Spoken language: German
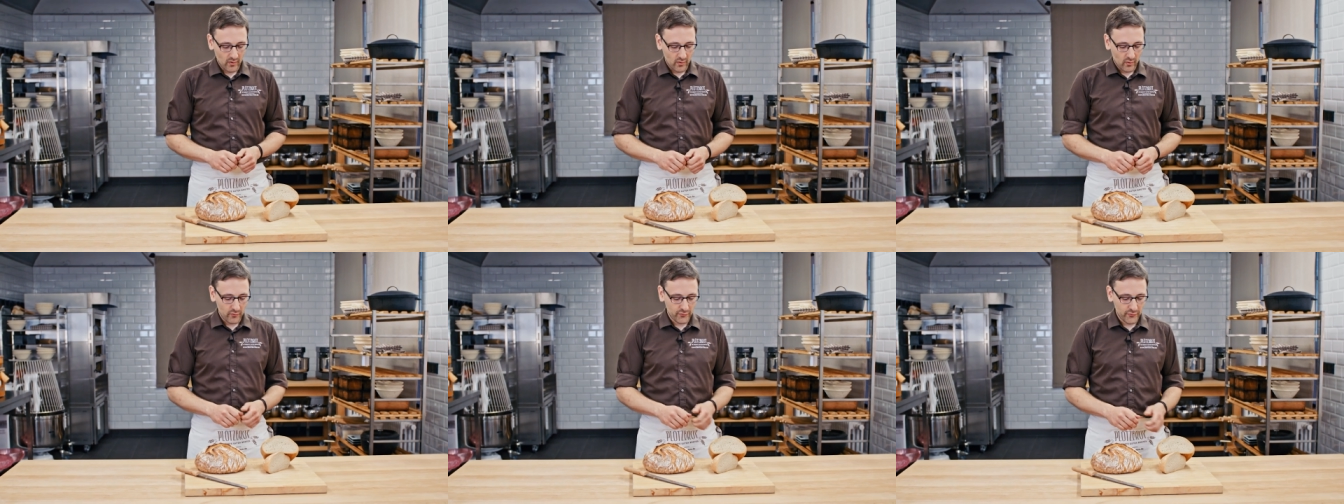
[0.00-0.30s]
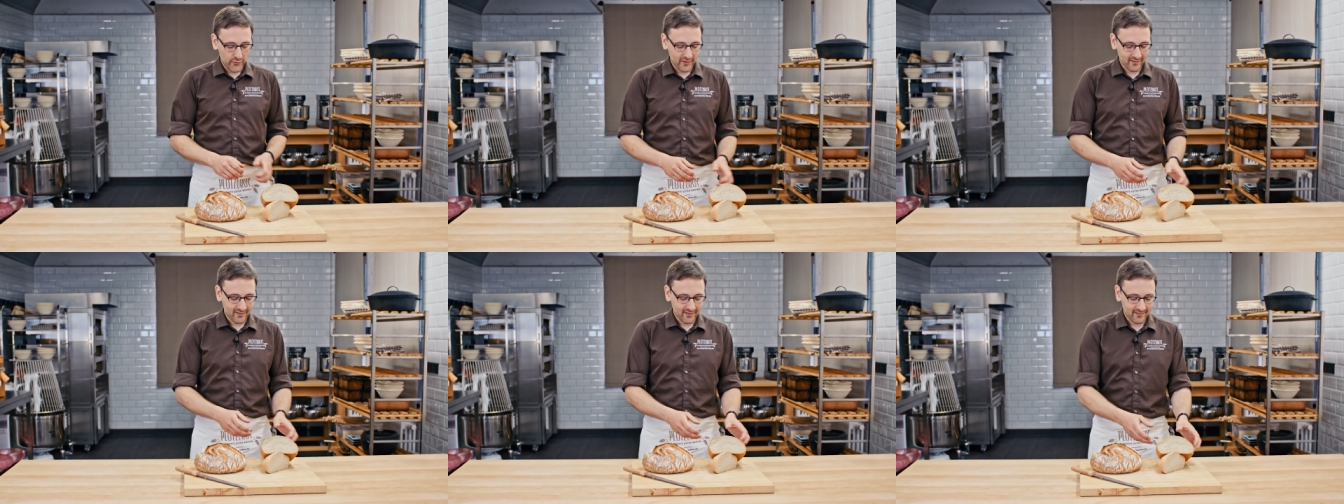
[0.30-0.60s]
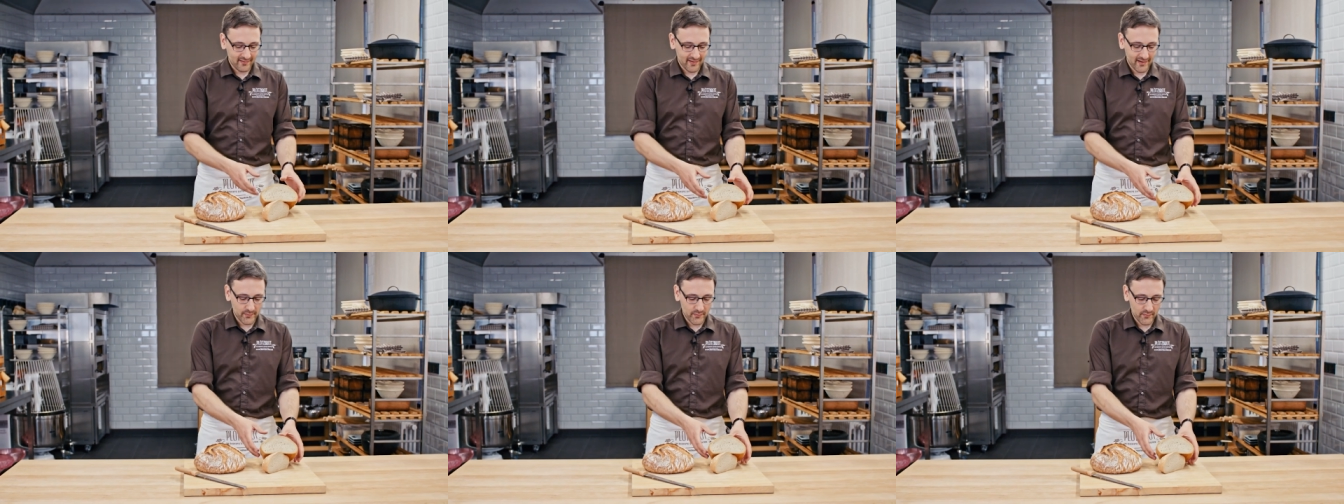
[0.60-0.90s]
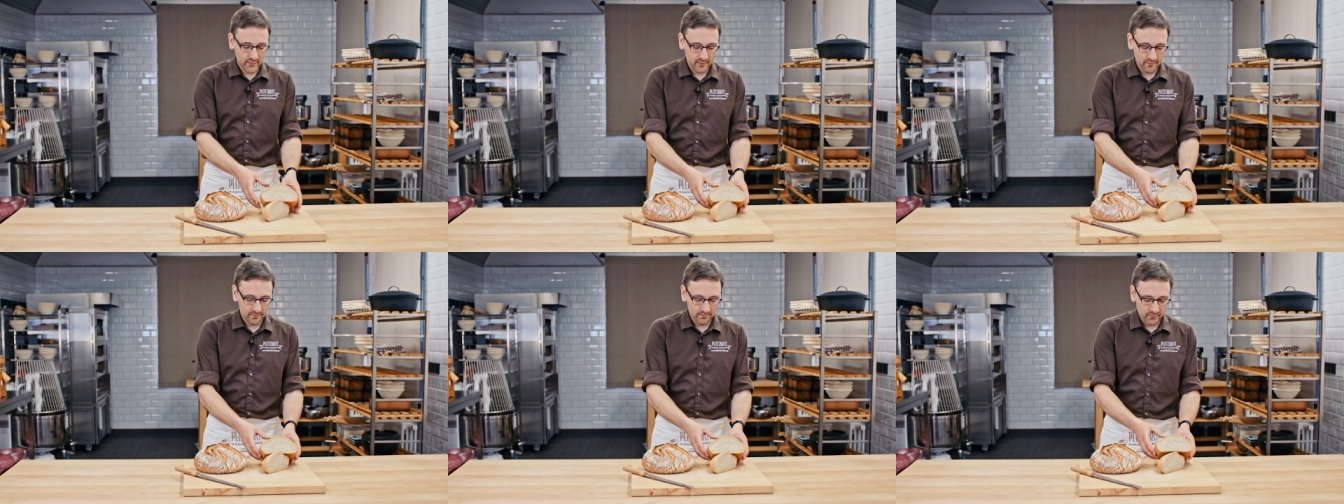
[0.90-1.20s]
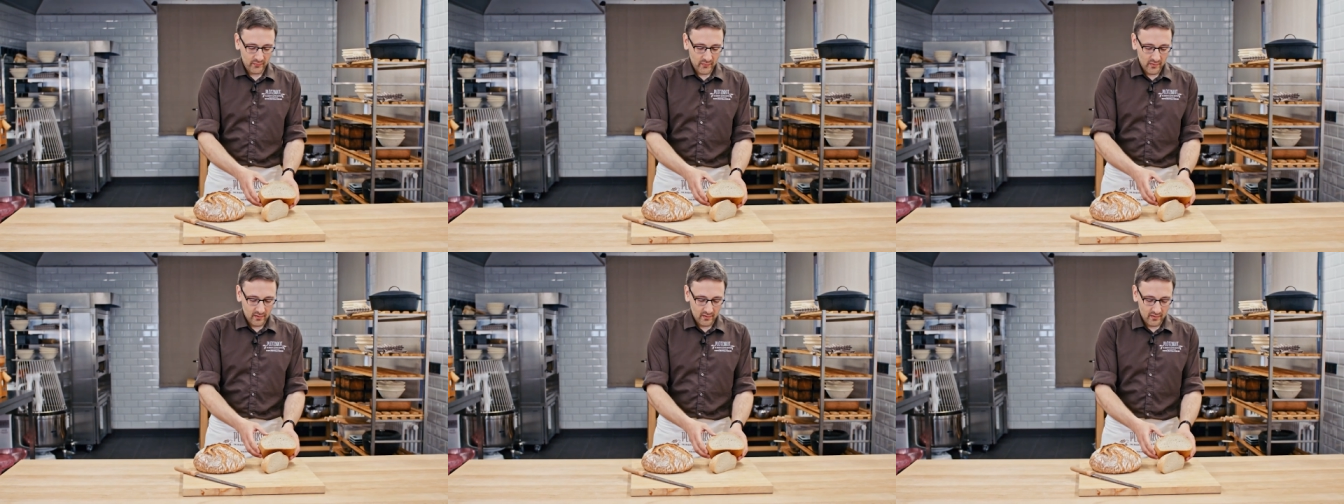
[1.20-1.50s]
Und für das Rezept
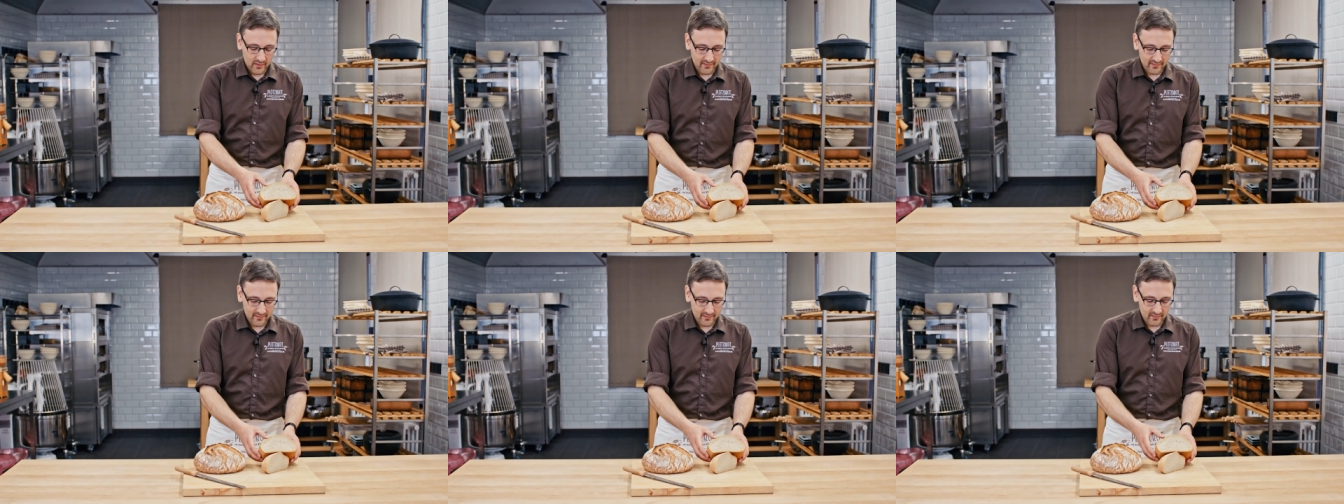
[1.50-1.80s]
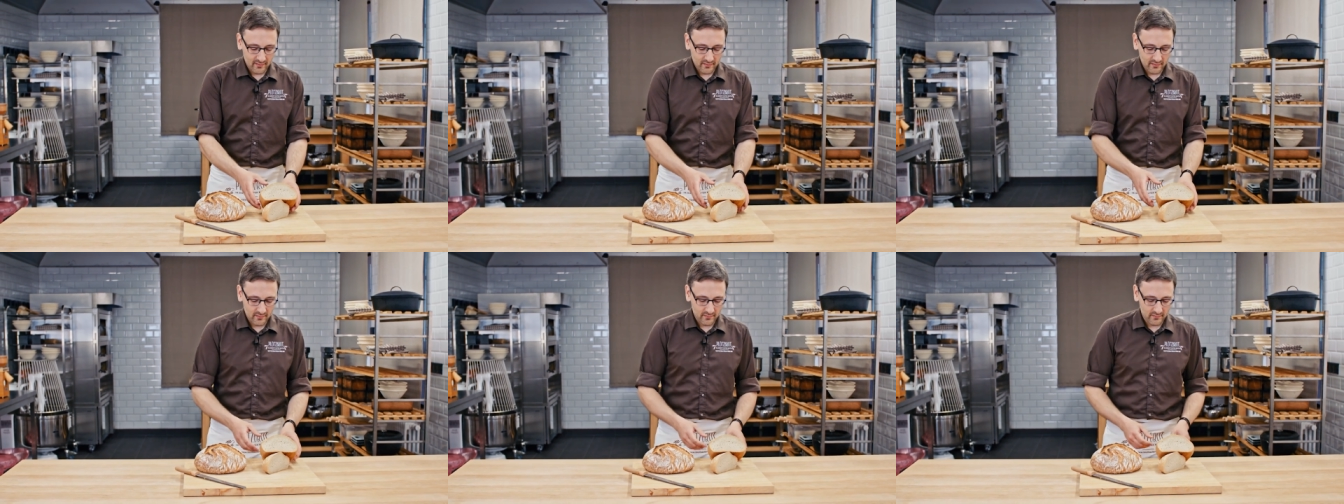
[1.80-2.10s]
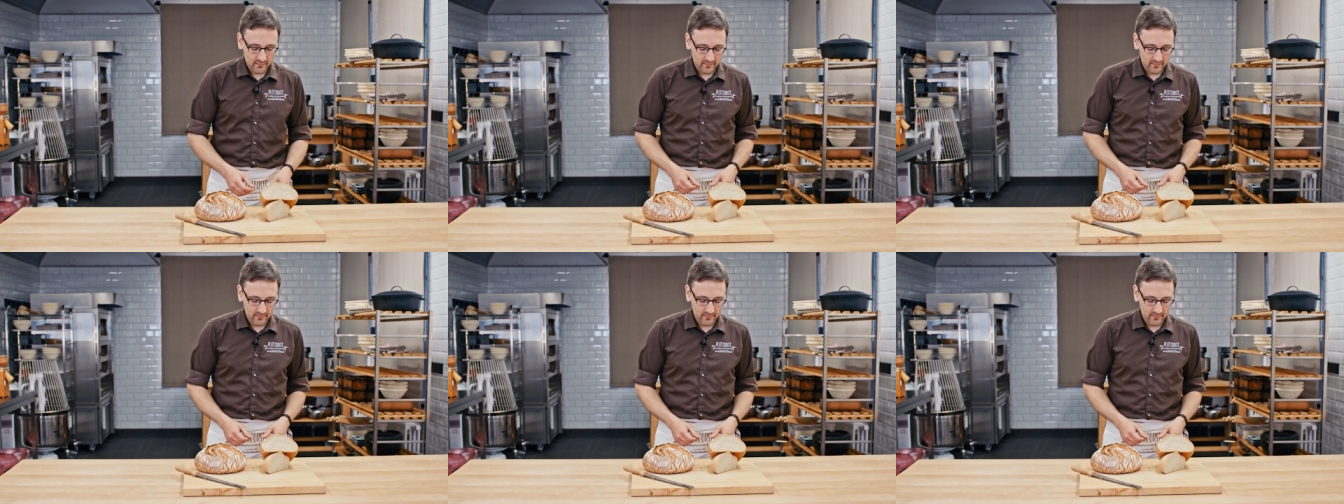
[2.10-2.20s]
ist